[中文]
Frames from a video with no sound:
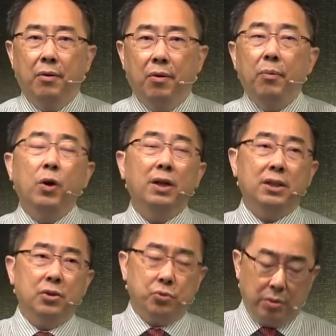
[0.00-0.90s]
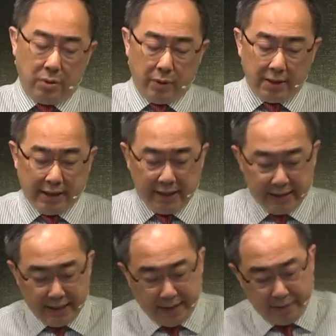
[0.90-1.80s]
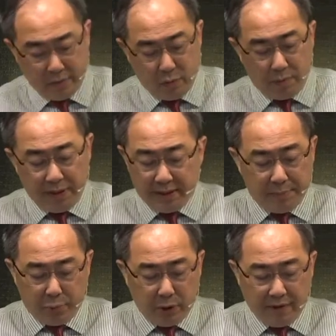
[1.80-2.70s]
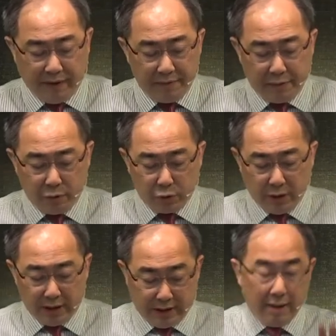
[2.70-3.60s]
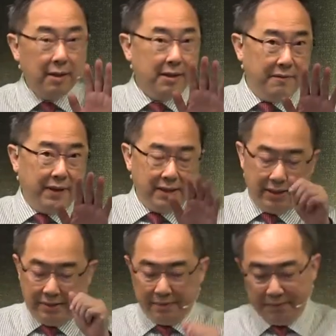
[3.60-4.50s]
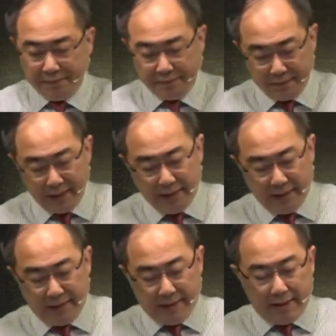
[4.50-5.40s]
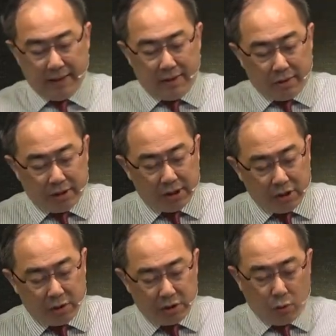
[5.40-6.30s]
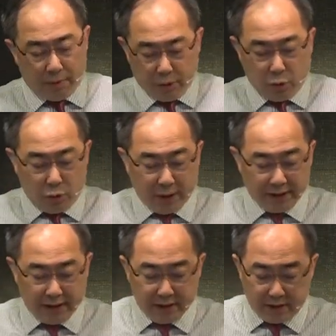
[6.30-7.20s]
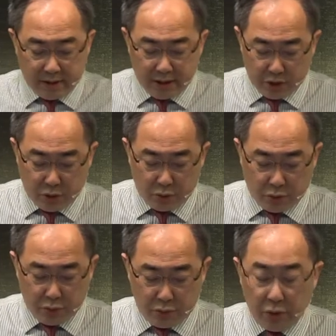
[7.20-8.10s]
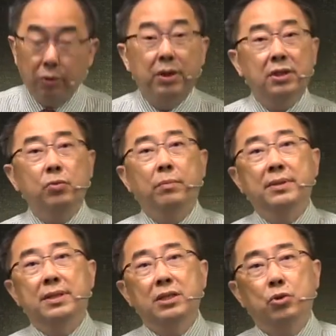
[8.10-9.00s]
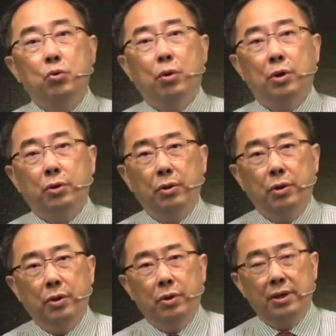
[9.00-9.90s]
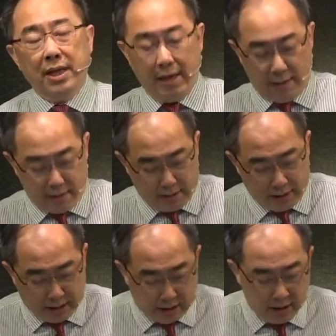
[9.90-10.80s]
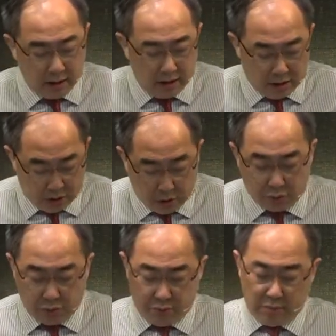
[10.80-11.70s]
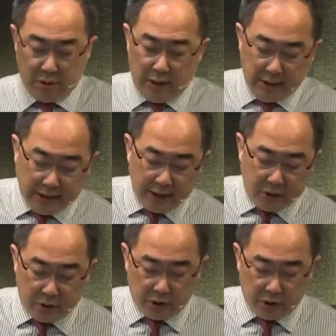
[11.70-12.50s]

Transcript: 我们快要结束了，我要讲一下，我们一生不会一帆风顺的，你放心。有些时候是我们多管闲事而受苦，有些是我们自作孽而受苦，但有的